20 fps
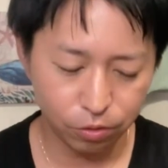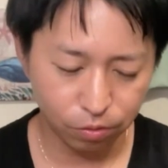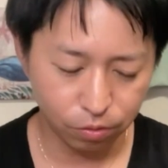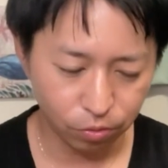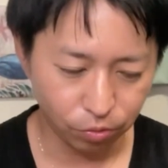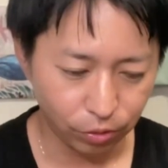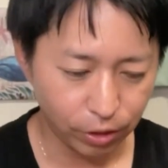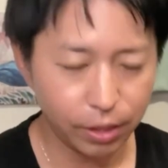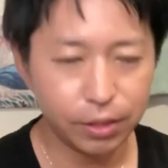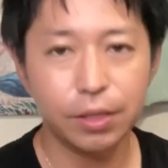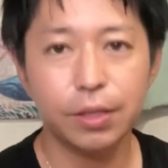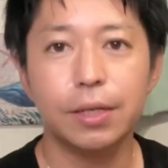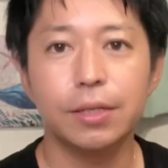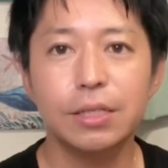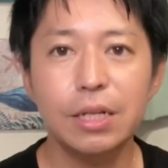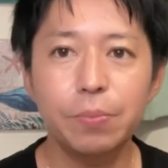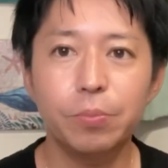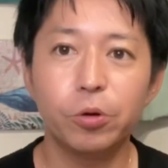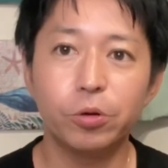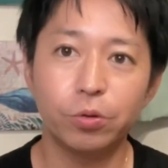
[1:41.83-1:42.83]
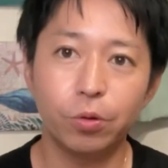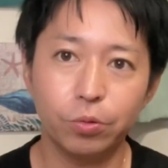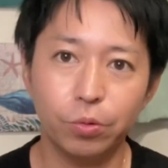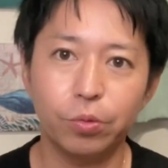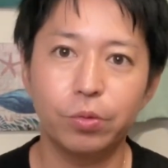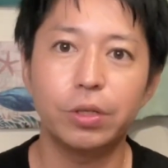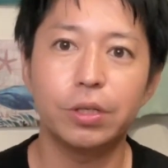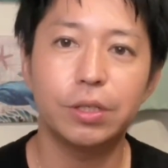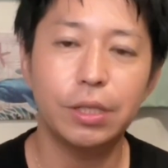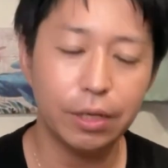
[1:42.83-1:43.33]
のを経てですね僕のと
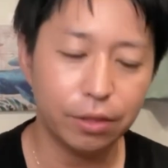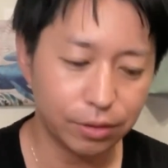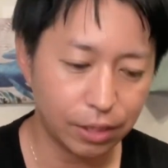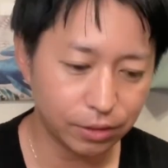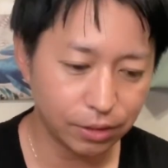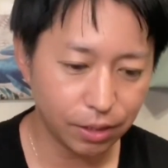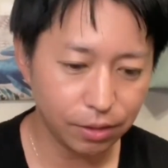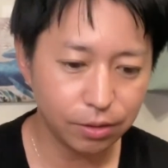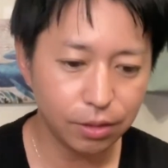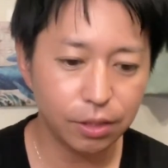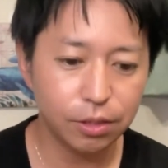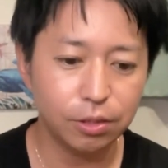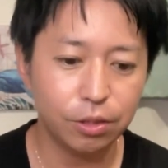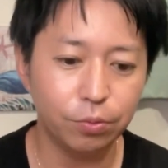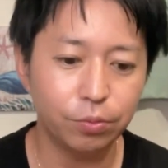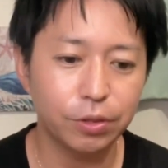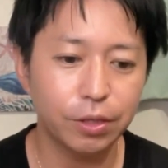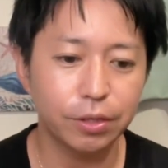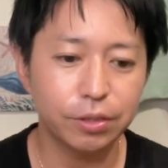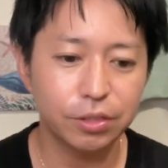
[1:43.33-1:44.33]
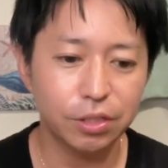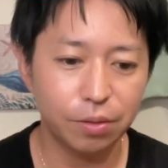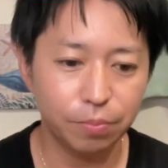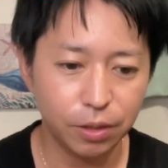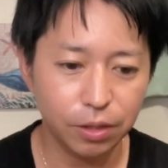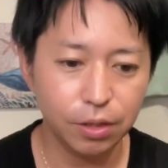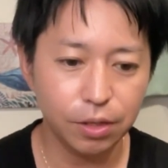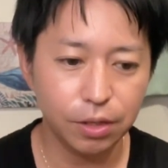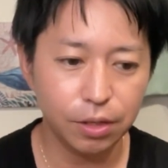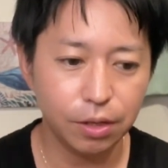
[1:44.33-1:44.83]
こに来てくださったっていうお客
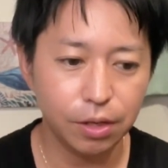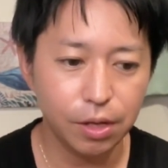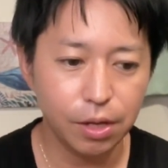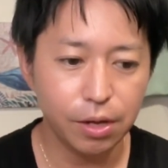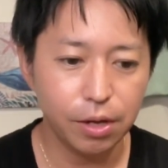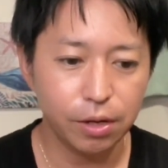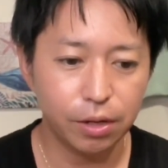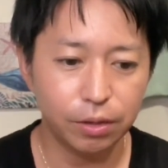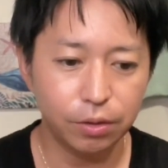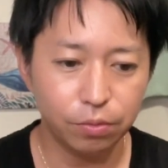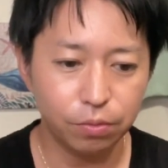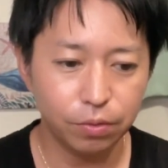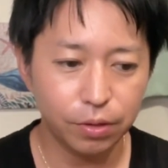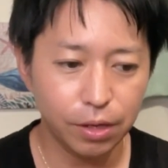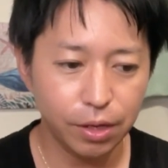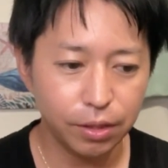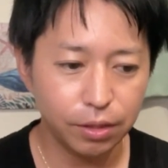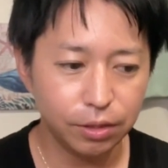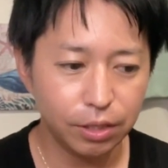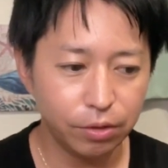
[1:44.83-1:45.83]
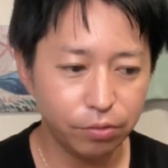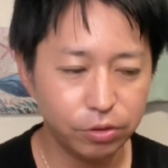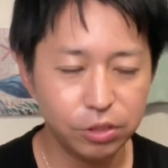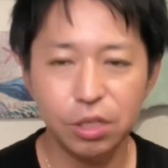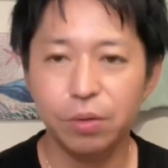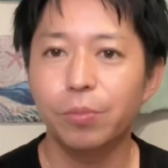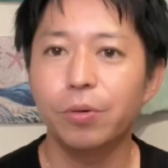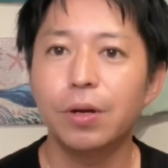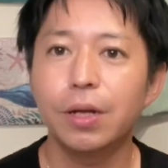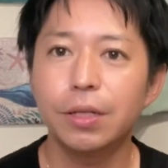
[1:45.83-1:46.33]
様があの鑑定をし
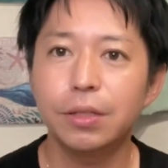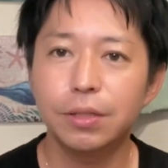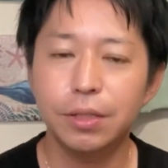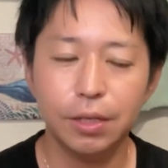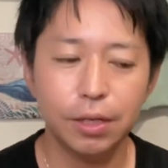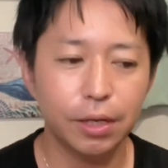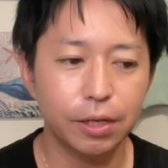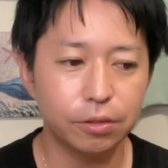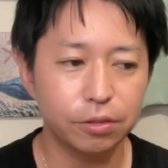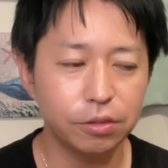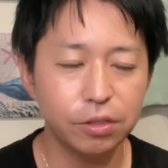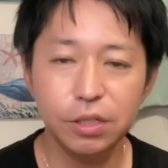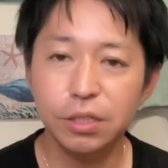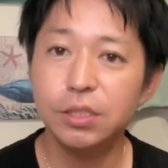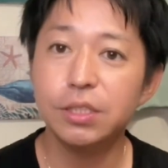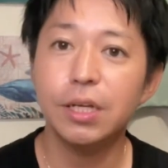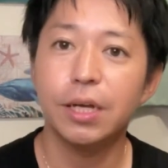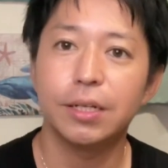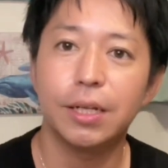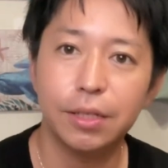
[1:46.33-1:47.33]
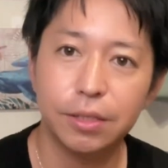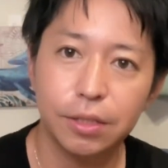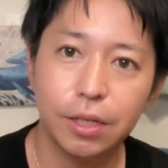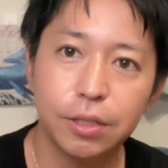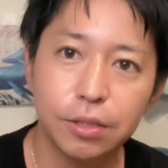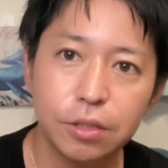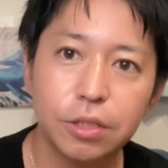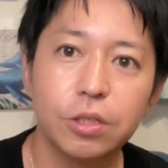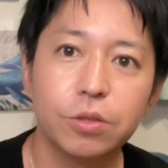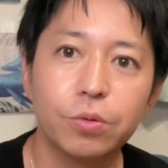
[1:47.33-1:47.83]
てもらったらツインスターだっ
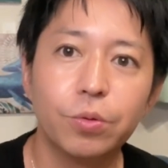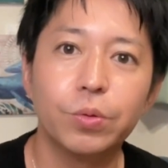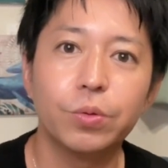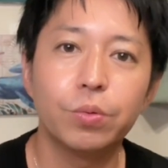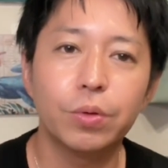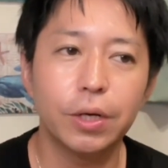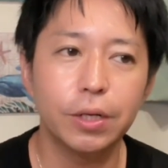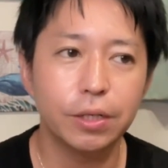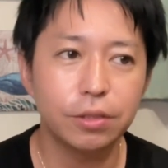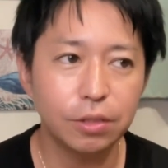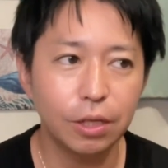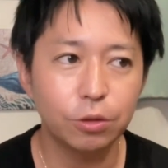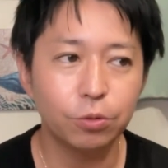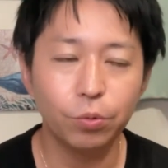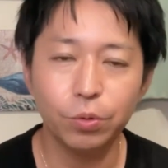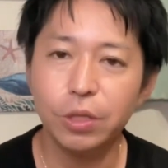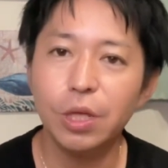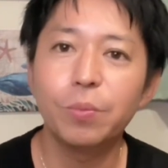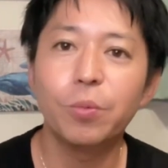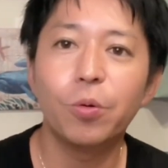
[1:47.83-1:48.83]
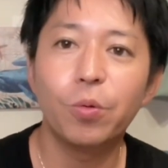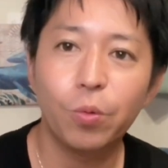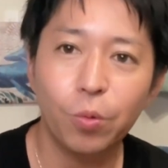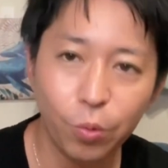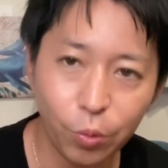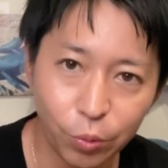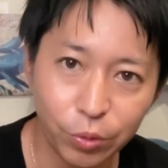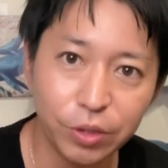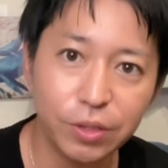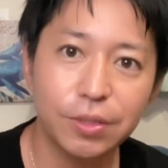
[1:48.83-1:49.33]
たっていうことがですねとても
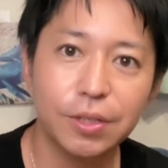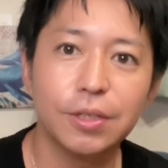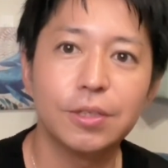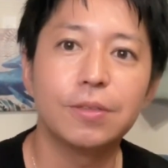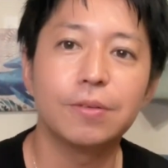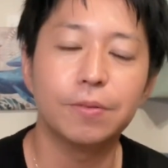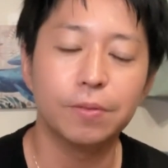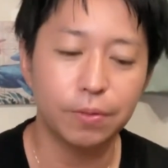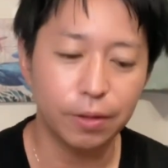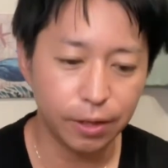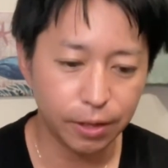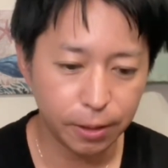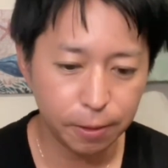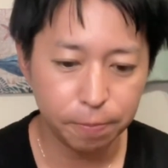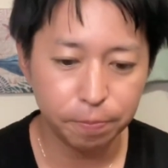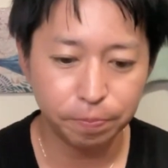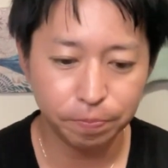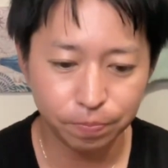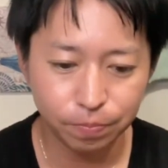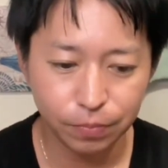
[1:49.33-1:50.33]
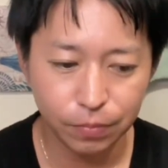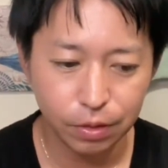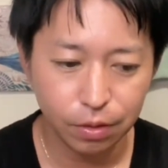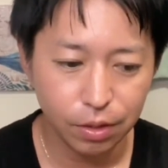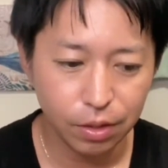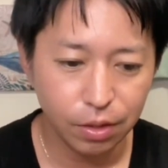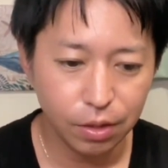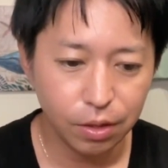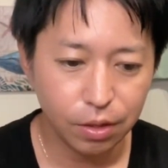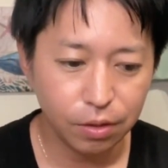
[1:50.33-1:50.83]
多いんですよね。う
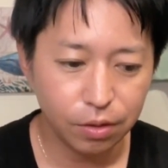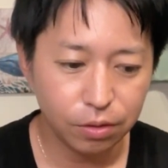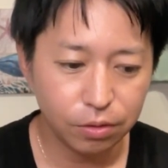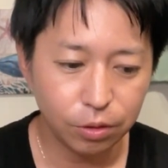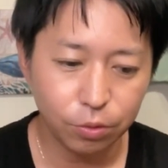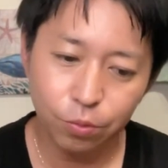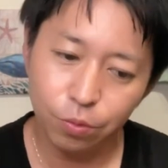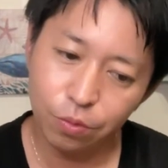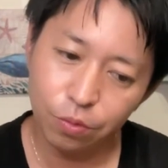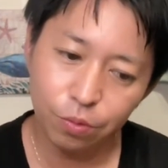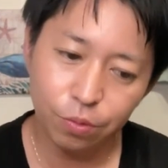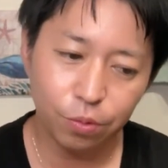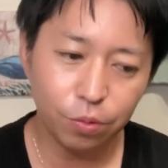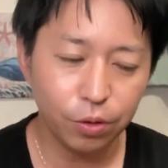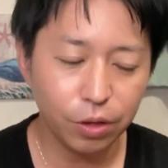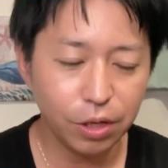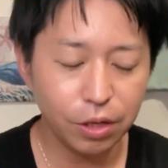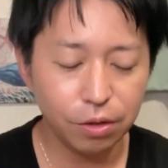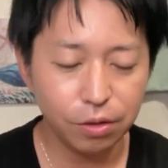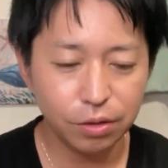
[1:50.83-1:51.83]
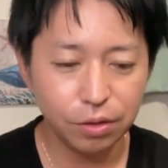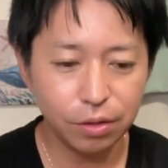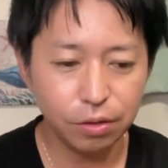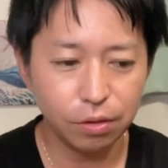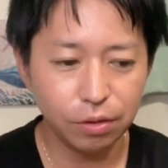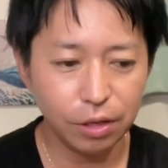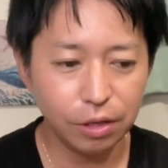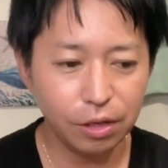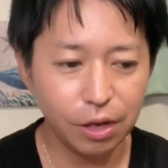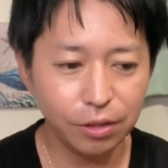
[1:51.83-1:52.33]
ん、でこれ
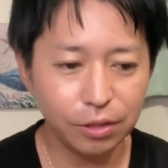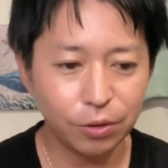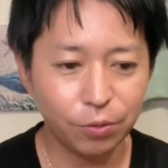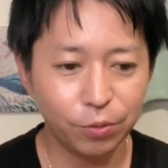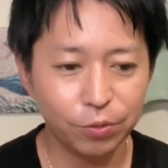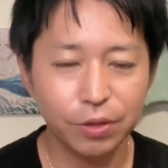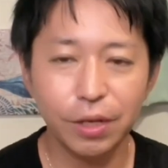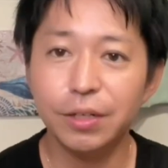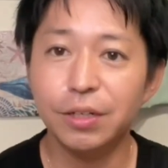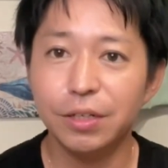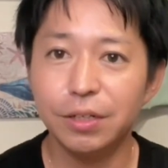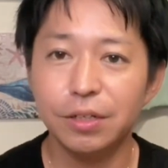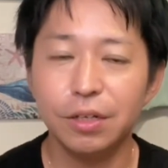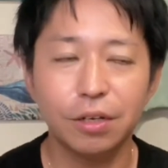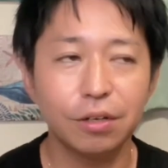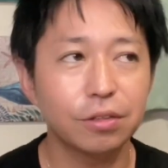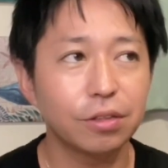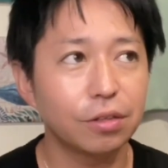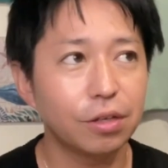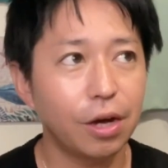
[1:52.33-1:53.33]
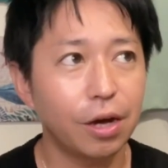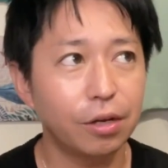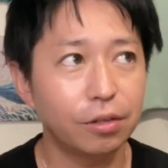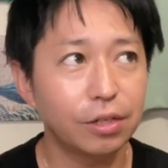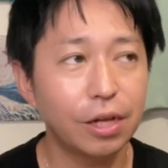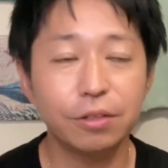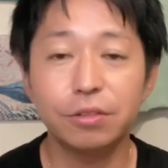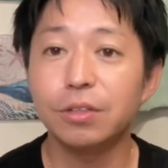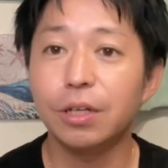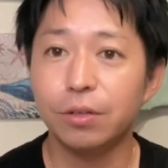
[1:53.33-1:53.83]
ねなんでこんなにあ
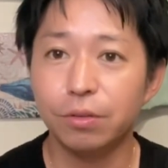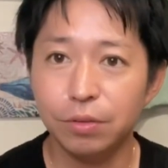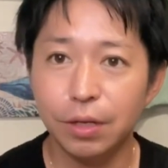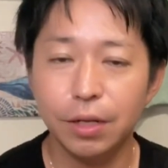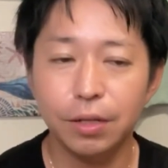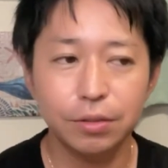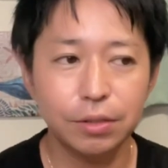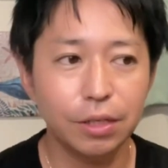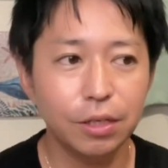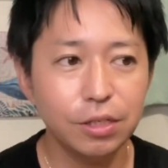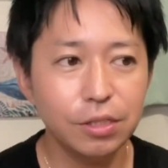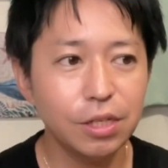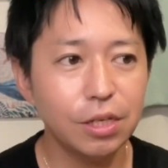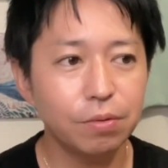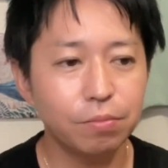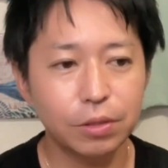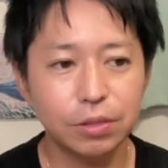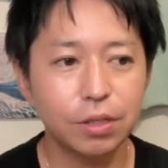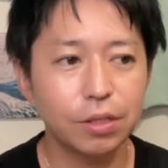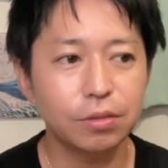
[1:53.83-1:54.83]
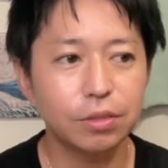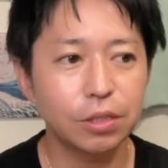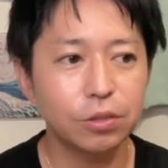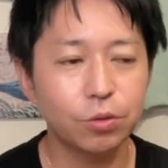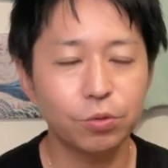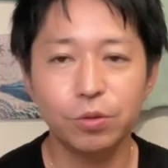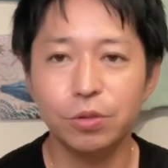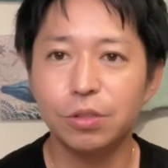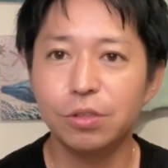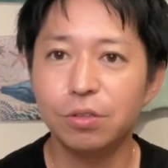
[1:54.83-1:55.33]
なるんだろうなって以前は全然
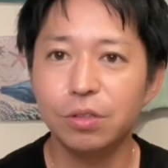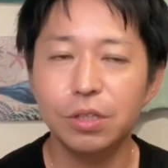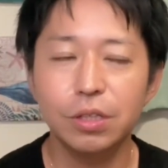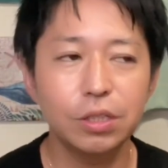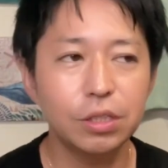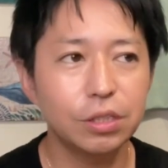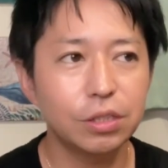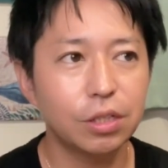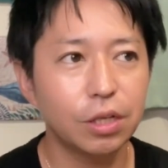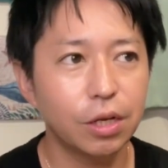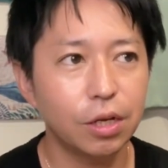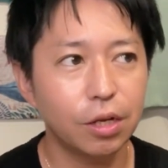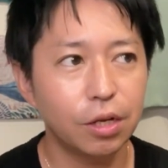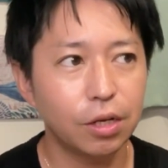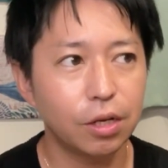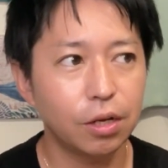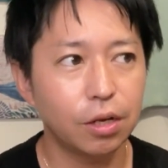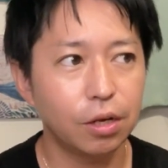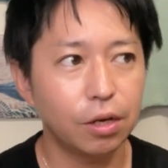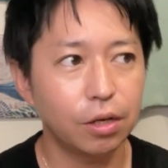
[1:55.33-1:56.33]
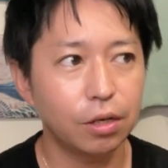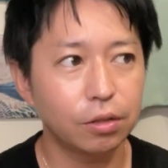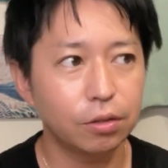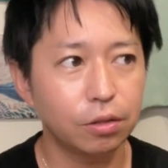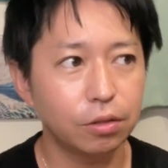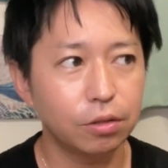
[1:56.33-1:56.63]
そういうツインスター